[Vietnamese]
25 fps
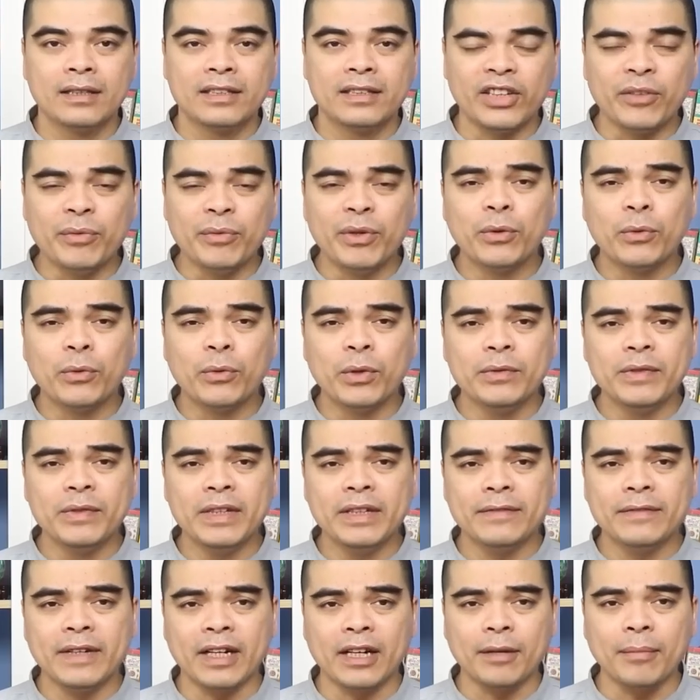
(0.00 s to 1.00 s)
Chào mừng quý
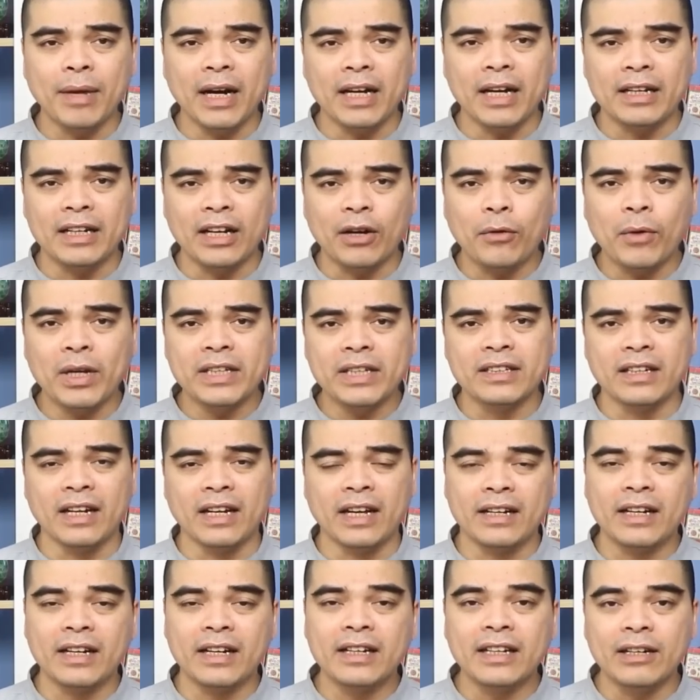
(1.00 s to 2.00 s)
vị và các bạn đã quay trở
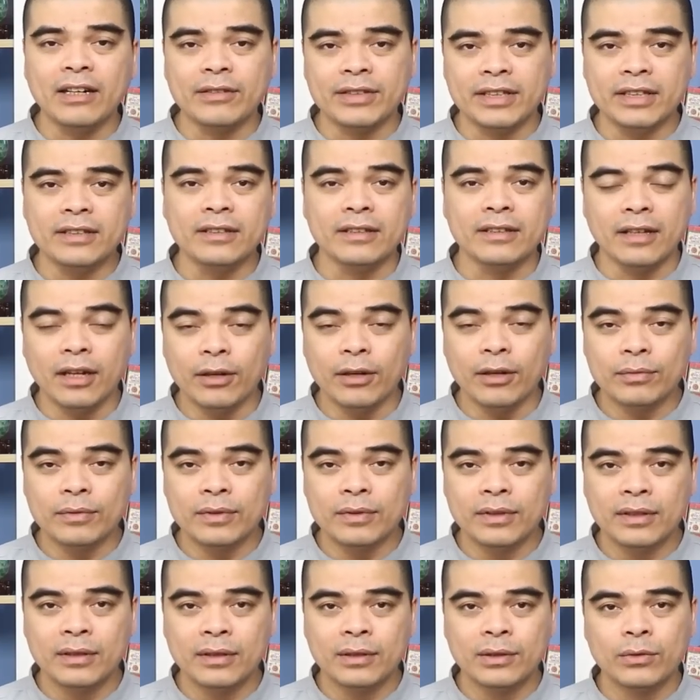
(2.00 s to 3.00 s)
lại kênh Đạo sĩ Tử Thông.
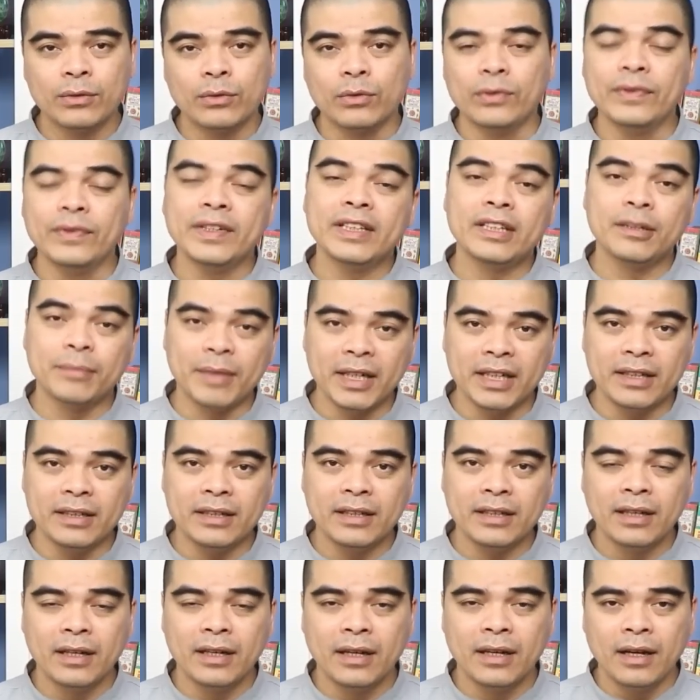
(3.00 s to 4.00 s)
Quý vị thân
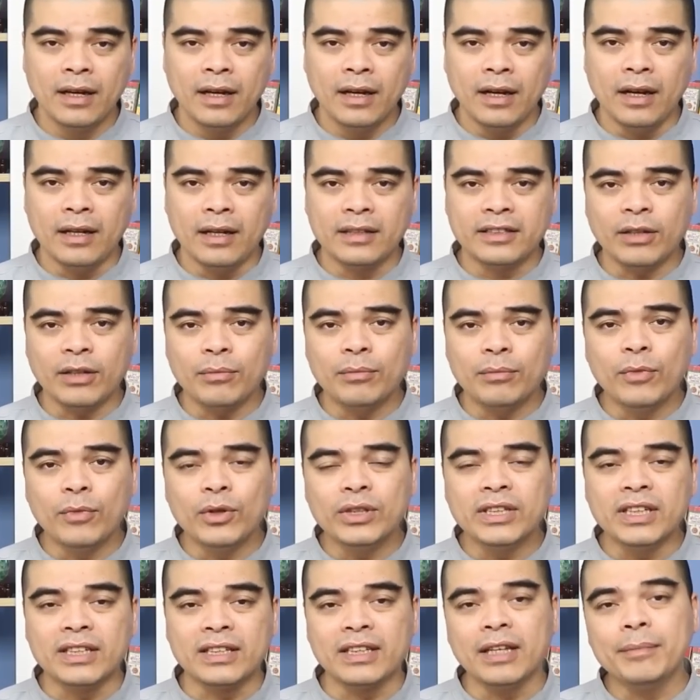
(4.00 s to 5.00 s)
mến, ở à, trong
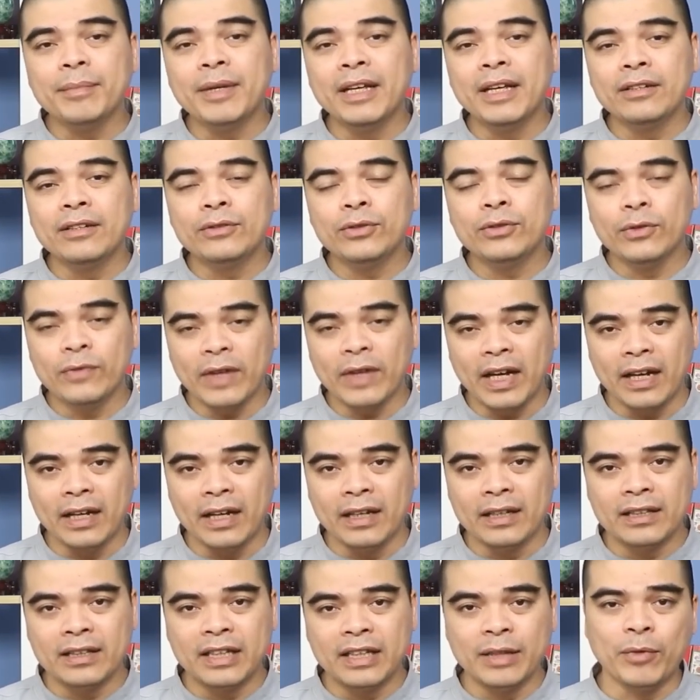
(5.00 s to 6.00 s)
mỗi dịp tiếp đến xuân
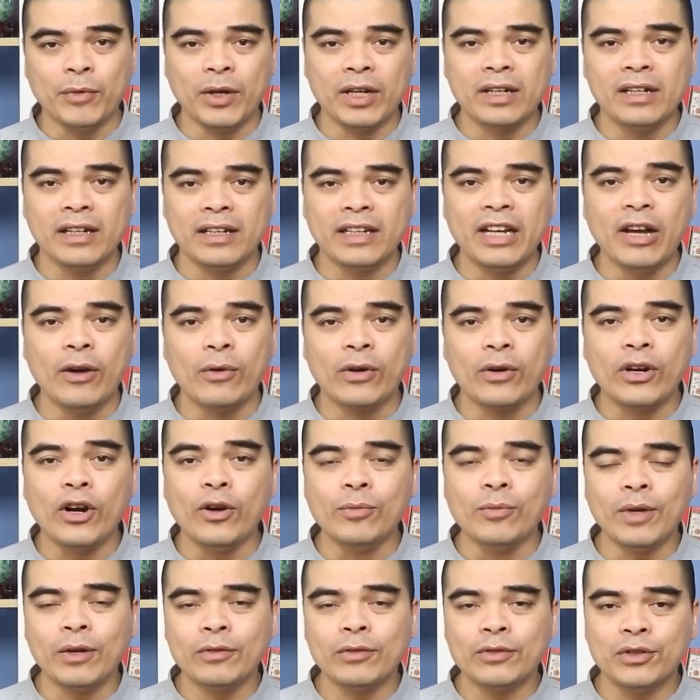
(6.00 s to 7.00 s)
về thì mọi người đều
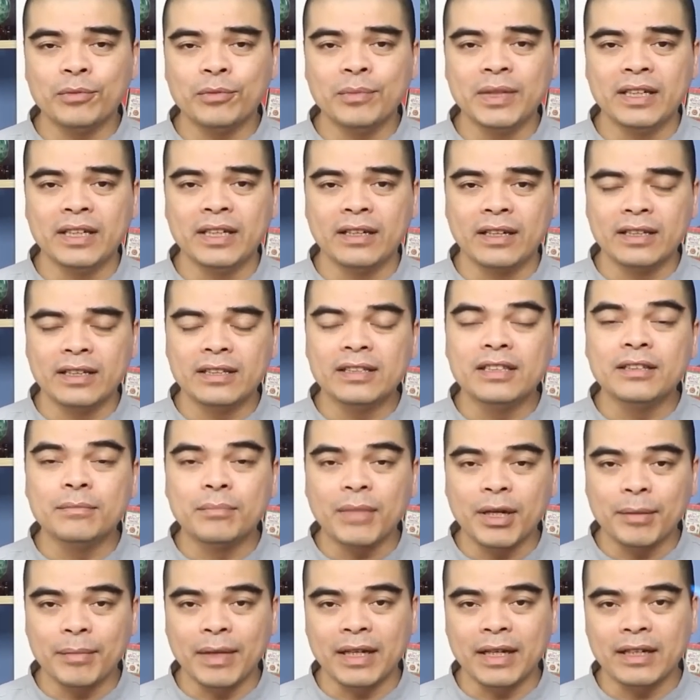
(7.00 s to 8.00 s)
cầu mong cho mình được cái sự
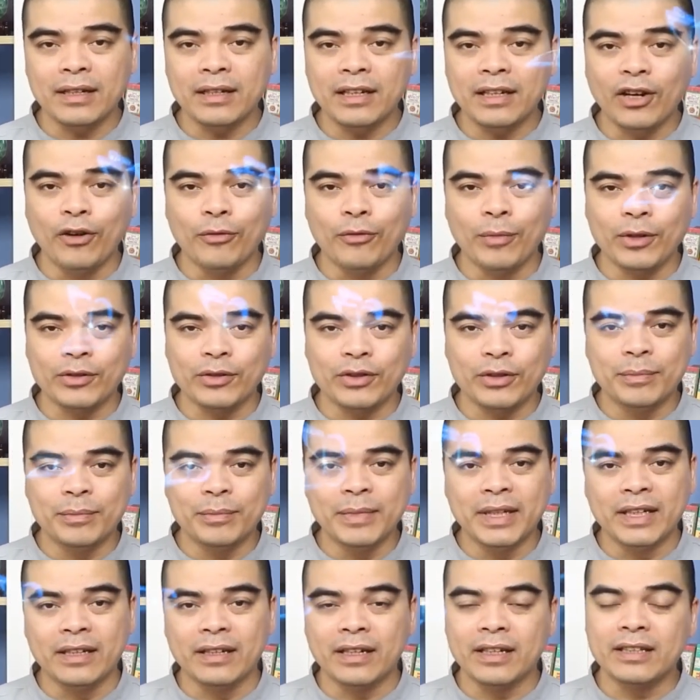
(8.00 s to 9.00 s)
may mắn, cầu mong cho
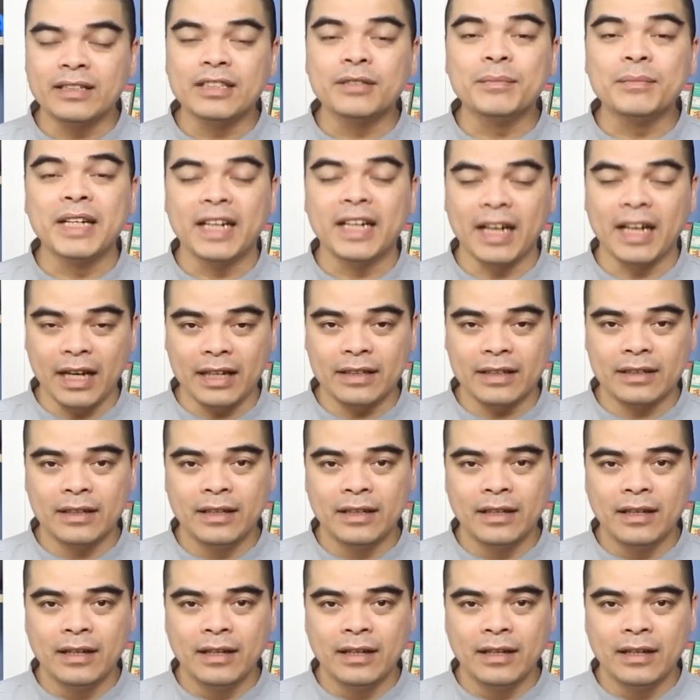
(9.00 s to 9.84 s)
mình được cái sự bình an.